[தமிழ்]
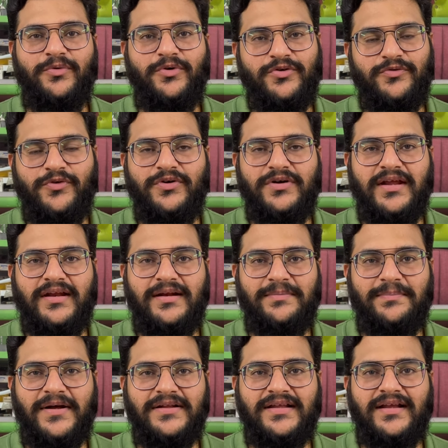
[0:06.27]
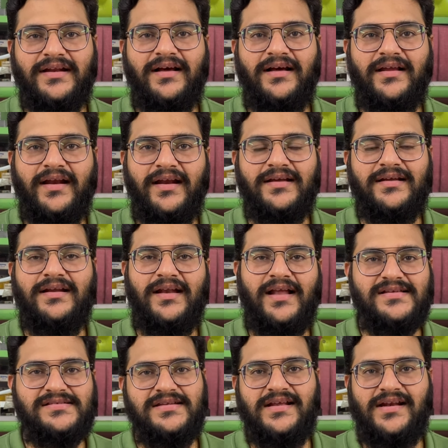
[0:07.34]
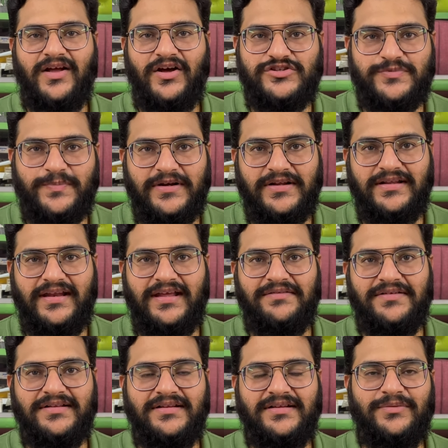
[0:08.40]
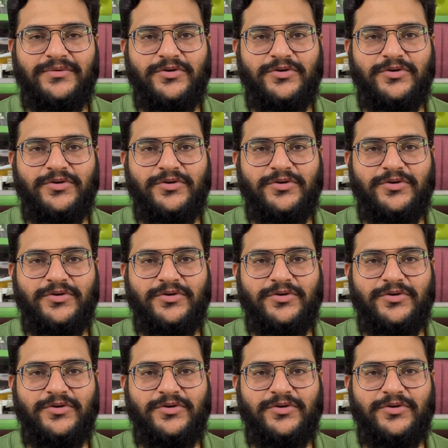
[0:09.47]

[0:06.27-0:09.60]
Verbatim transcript: ஒரு ஃபோன் என்னென்னு பார்த்தீங்கன்னா எனக்கு லாஸ்ட் இயர் லான்ச் பண்ணதுலேயே வந்து